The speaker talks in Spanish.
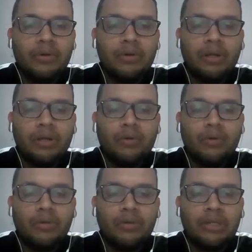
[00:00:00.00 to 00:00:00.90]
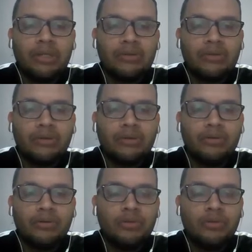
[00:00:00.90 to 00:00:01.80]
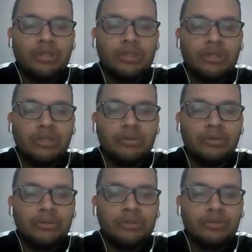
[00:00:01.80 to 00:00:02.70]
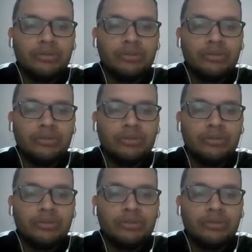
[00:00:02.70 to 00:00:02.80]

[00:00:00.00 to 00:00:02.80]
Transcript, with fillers: el de estos cinco números aleatorios